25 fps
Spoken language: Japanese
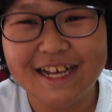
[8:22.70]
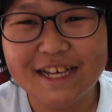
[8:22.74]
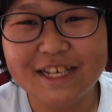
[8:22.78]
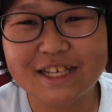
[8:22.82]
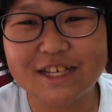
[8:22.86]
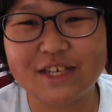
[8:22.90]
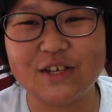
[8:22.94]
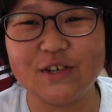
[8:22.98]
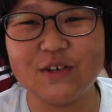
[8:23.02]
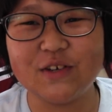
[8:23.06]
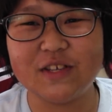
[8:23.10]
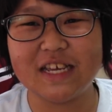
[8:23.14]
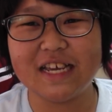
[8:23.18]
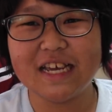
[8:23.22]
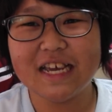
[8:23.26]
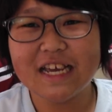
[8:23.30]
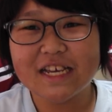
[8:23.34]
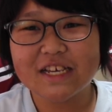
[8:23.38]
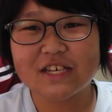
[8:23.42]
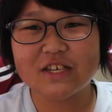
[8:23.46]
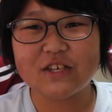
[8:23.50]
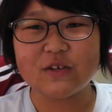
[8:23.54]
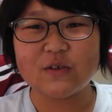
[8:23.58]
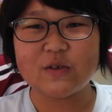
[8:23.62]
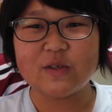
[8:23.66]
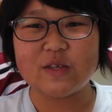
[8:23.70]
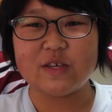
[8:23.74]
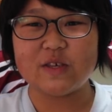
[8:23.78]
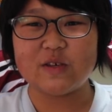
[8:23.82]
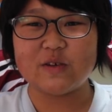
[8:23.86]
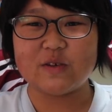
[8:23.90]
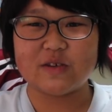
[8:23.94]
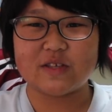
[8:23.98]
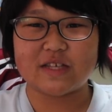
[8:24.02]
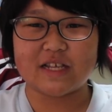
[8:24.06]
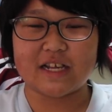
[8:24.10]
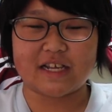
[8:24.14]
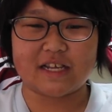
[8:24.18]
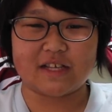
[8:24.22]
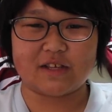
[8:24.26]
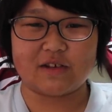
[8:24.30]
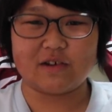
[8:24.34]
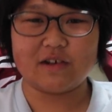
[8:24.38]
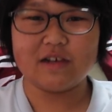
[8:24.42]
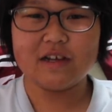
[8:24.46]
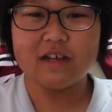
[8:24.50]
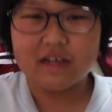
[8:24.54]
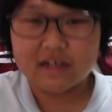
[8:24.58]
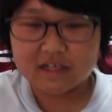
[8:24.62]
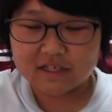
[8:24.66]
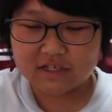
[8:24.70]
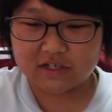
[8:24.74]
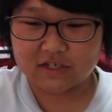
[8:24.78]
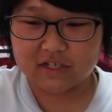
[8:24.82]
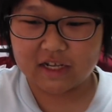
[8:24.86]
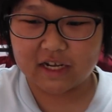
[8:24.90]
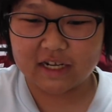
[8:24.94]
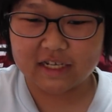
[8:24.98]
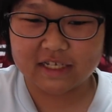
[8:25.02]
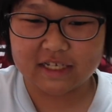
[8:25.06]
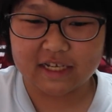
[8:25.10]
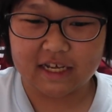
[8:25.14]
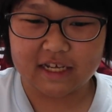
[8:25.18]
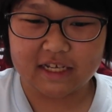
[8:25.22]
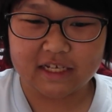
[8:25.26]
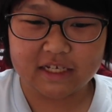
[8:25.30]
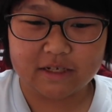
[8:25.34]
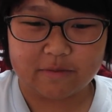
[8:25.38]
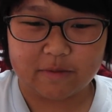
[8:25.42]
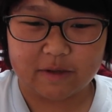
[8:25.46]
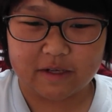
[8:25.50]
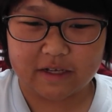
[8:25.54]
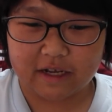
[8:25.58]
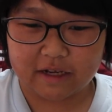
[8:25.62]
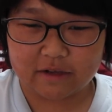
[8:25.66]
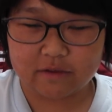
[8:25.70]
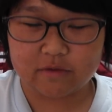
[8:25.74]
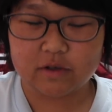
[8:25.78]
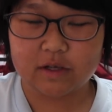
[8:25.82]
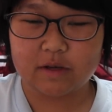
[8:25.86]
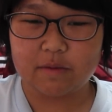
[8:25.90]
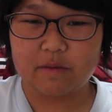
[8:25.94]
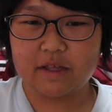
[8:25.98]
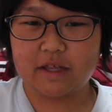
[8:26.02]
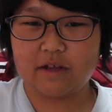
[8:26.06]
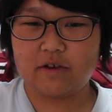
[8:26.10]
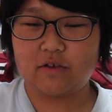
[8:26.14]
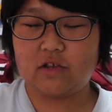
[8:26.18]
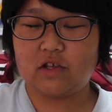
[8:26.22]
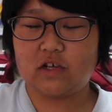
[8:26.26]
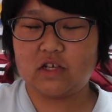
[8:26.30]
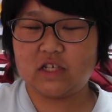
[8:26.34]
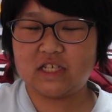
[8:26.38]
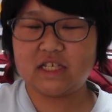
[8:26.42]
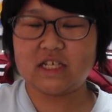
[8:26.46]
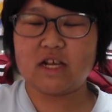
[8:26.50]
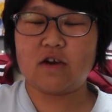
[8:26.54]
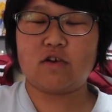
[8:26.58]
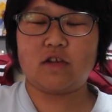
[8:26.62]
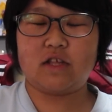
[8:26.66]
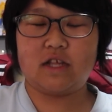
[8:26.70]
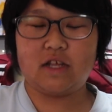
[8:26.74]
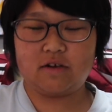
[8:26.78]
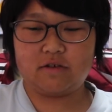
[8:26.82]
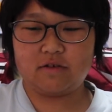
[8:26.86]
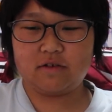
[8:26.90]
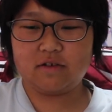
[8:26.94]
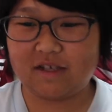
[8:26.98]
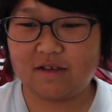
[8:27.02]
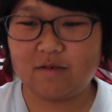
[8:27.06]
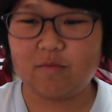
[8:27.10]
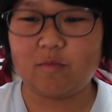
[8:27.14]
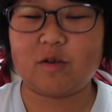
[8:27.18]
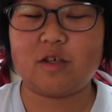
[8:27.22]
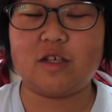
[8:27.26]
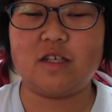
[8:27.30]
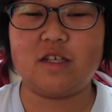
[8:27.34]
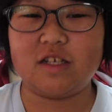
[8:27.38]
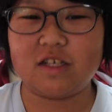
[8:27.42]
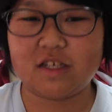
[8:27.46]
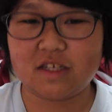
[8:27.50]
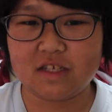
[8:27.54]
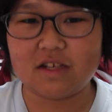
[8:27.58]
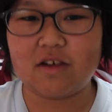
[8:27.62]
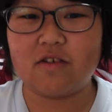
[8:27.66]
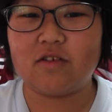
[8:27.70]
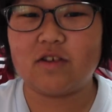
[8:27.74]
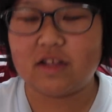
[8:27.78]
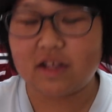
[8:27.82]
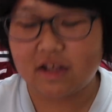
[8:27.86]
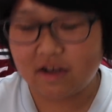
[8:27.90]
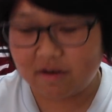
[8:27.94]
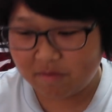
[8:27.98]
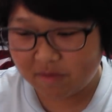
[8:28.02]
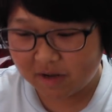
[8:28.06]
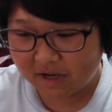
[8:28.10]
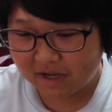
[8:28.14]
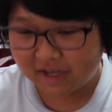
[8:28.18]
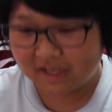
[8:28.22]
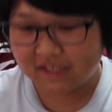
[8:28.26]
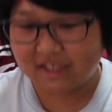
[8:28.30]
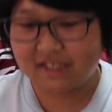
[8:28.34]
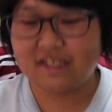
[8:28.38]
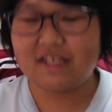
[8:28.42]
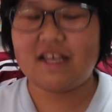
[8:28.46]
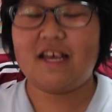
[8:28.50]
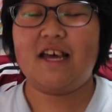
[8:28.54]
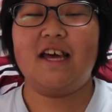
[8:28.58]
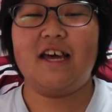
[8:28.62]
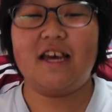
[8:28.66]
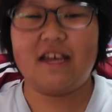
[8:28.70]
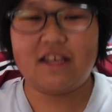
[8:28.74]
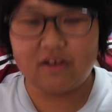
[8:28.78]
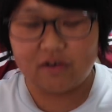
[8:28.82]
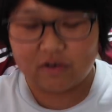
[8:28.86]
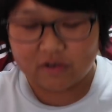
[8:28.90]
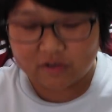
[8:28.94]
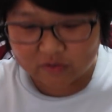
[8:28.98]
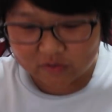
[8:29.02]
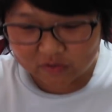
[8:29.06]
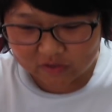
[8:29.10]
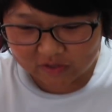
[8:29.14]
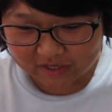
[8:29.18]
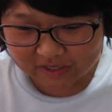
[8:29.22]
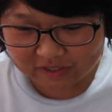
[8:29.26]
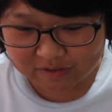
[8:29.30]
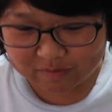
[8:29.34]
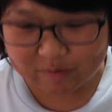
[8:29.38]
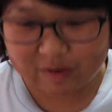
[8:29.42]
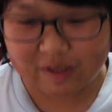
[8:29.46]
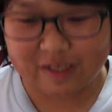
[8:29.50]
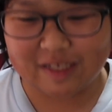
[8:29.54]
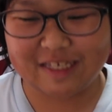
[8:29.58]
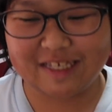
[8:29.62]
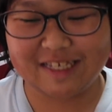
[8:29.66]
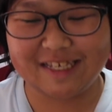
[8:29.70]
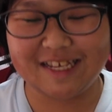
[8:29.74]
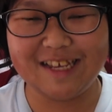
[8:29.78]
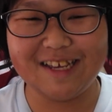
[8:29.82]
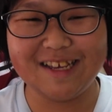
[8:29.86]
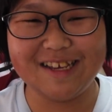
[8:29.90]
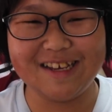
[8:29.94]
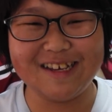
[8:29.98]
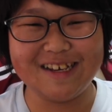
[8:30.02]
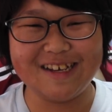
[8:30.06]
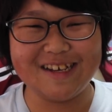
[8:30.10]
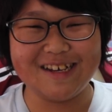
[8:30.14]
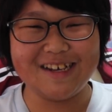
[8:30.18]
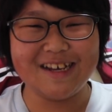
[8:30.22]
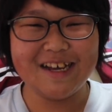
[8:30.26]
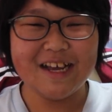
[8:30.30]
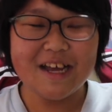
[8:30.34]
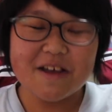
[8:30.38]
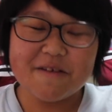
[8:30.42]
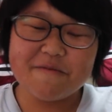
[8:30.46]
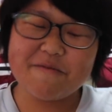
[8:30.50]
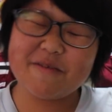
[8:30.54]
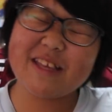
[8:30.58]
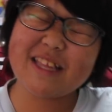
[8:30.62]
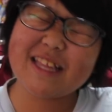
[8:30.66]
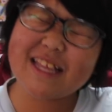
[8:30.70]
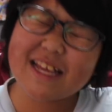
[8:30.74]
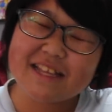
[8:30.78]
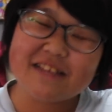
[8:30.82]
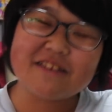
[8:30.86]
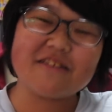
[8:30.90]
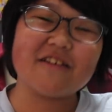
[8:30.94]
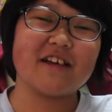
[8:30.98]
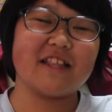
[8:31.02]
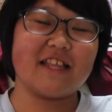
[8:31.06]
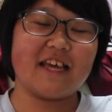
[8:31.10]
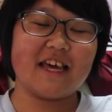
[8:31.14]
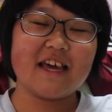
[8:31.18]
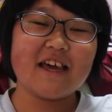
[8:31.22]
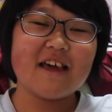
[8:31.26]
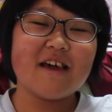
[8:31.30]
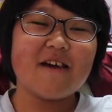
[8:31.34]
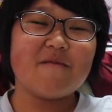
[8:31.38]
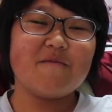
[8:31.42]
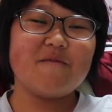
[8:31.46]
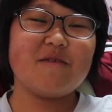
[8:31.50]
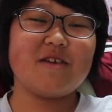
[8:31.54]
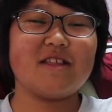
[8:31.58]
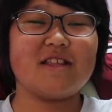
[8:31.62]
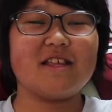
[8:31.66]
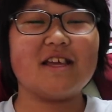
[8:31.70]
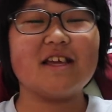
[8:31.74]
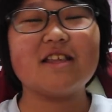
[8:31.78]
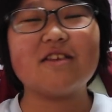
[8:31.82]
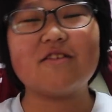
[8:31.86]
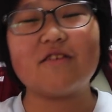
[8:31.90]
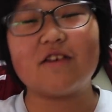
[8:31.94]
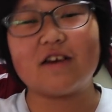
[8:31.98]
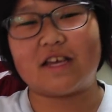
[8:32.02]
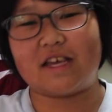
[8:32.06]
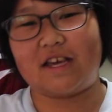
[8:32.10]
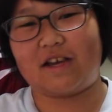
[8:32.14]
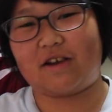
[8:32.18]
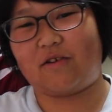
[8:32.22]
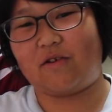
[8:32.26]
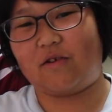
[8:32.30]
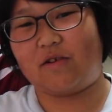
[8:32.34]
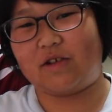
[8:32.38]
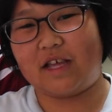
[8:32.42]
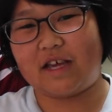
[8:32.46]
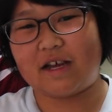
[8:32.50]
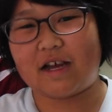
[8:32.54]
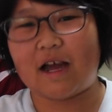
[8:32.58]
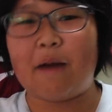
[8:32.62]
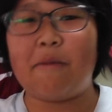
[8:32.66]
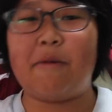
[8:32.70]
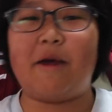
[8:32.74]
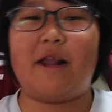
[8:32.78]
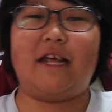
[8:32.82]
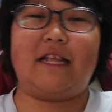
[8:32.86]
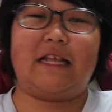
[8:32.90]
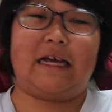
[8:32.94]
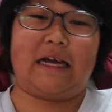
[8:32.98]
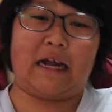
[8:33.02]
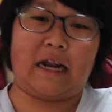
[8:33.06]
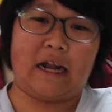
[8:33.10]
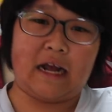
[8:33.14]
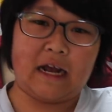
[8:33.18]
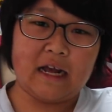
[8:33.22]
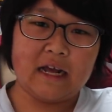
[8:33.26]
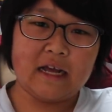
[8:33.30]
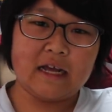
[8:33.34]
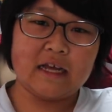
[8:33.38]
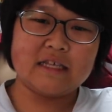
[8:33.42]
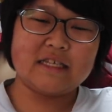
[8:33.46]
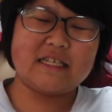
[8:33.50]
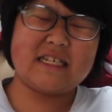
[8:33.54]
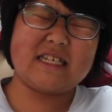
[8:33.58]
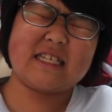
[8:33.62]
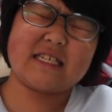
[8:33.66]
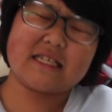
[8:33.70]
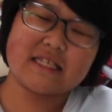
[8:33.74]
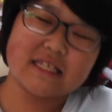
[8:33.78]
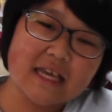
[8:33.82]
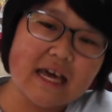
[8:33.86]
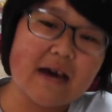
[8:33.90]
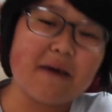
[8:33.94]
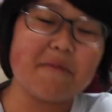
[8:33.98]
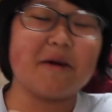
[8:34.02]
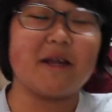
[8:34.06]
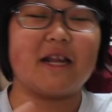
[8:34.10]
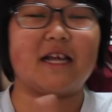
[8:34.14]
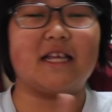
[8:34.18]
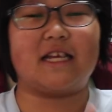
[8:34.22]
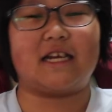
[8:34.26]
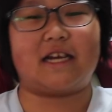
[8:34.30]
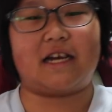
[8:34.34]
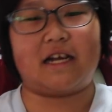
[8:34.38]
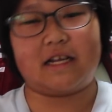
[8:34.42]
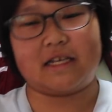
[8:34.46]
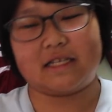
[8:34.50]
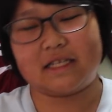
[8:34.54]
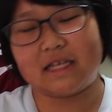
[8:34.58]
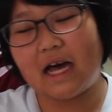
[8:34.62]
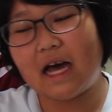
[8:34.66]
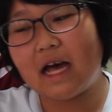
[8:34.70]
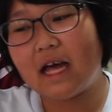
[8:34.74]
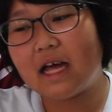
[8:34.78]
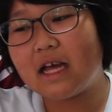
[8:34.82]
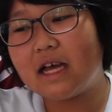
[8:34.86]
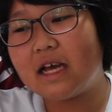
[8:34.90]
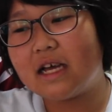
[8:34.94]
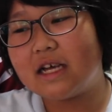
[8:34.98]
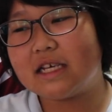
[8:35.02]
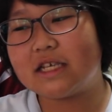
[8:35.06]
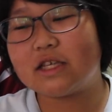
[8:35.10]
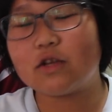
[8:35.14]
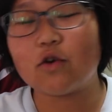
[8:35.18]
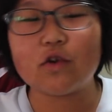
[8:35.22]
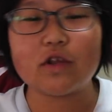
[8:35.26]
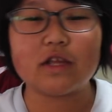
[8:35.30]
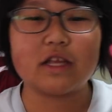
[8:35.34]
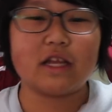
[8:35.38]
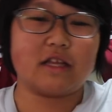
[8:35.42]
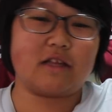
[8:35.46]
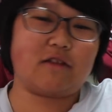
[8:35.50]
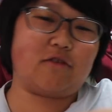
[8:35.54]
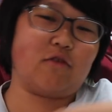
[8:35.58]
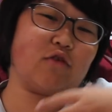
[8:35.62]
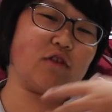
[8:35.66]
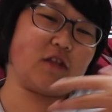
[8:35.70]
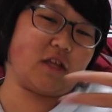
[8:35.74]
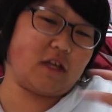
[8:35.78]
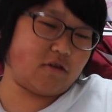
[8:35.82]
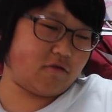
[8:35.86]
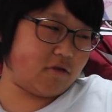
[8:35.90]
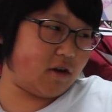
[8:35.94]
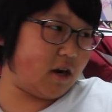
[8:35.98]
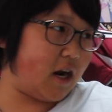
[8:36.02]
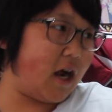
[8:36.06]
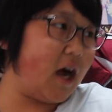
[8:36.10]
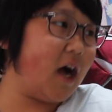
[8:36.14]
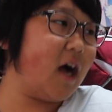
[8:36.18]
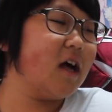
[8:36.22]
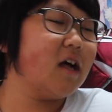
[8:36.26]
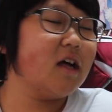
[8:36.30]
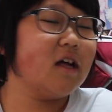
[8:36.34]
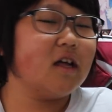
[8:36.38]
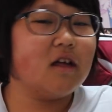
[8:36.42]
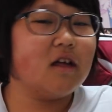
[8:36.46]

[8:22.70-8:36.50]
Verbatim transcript: 急に、急に言ったけど、じゅうななさい一番、あの、決めてるのは素直になる。気持ちに素直になります。よろしくお願いします。みんなにはね、みんなには結構ね、カメラだから、実質カメラだからさ、一人で撮ってるから、